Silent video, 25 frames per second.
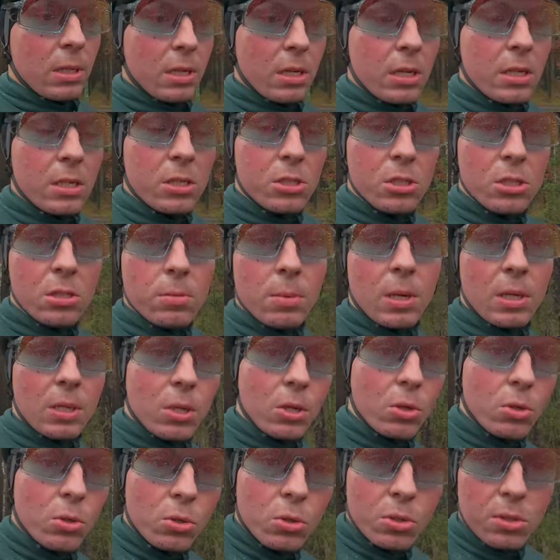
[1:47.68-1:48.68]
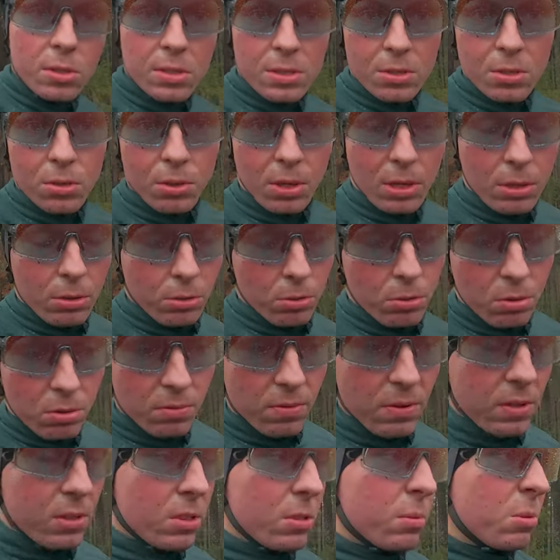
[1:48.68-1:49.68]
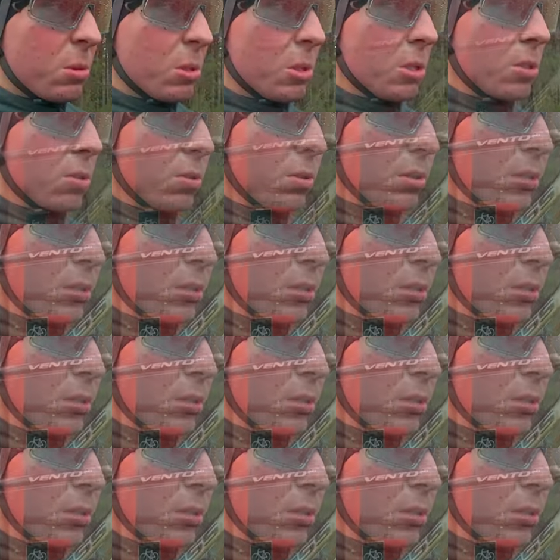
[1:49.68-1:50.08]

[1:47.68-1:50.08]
na Shimano Sora, który uważam, że to